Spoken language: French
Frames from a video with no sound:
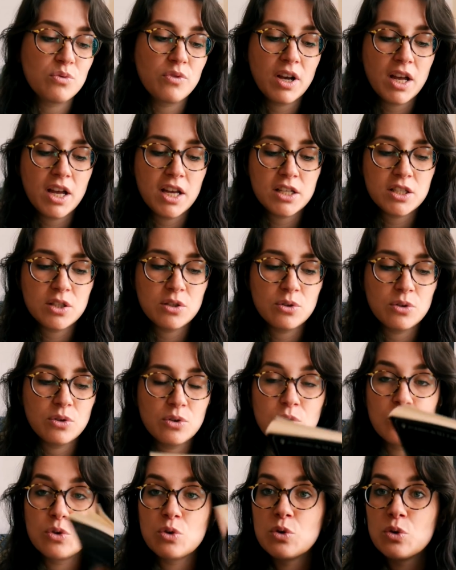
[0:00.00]
ouvrages
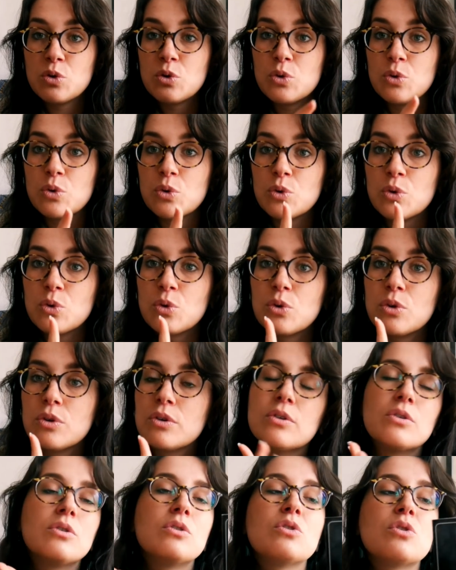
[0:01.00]
euh,
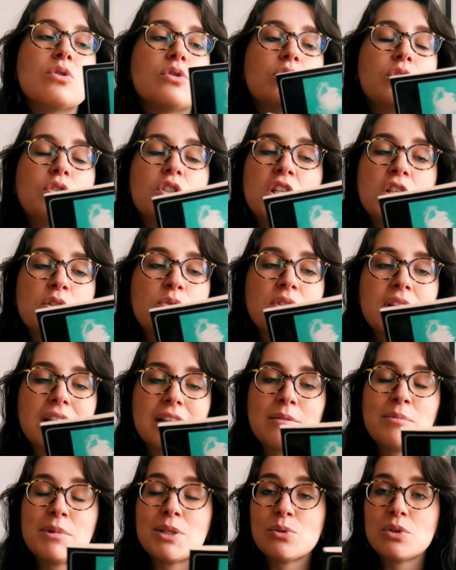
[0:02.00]
chez une
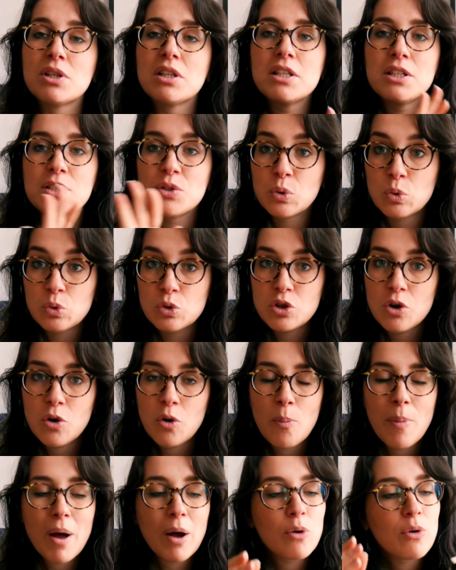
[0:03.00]
certaine maison d'édition, j'en
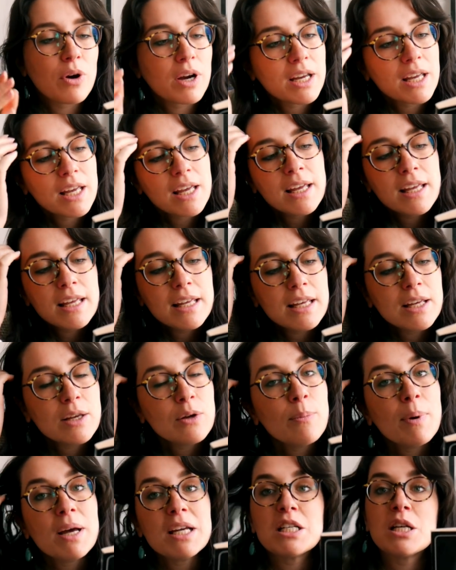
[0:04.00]
reparlerai,
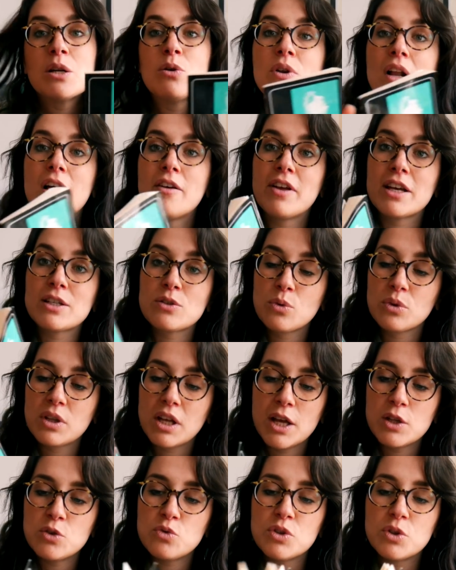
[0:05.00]
et euh, bah, j'ai lu la version
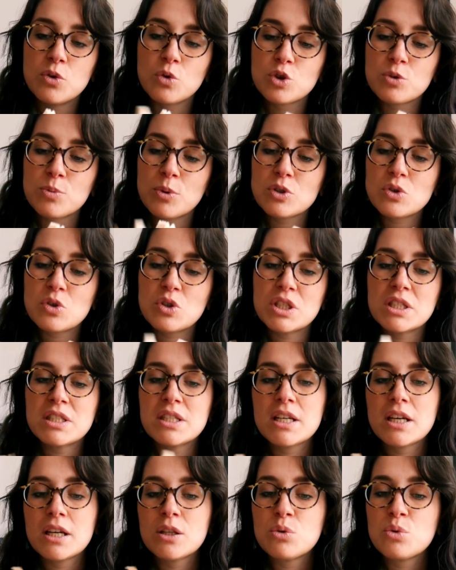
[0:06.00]
traduite. Donc je pense que
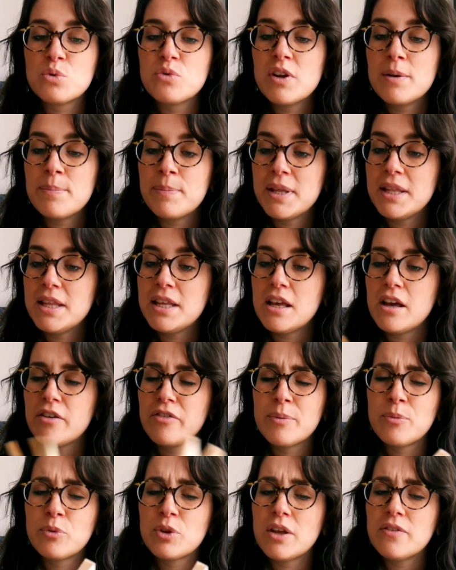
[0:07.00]
j'essaierai de trouver le
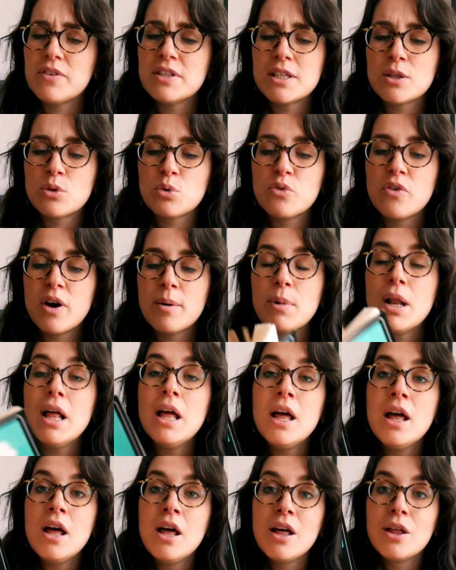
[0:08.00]
PDF, à mon avis c'est trouvable,
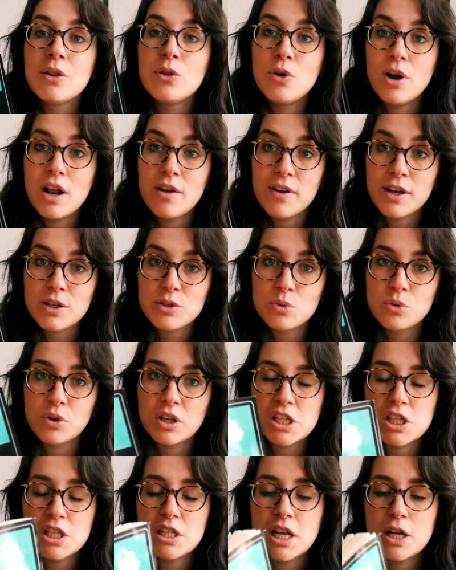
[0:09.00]
de la version
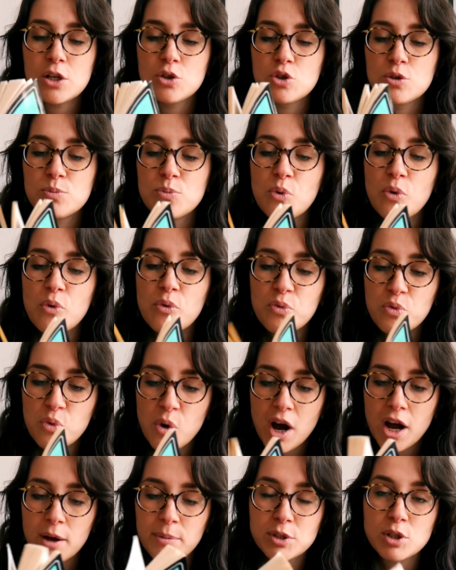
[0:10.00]
originale juste pour
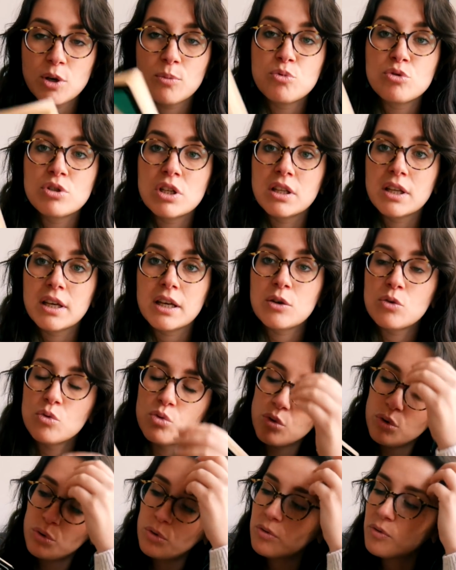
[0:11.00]
voir, parce qu'en plus c'est très
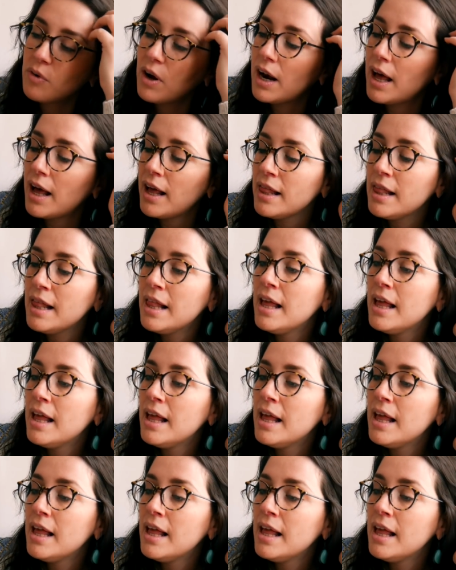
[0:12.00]
court, donc voilà.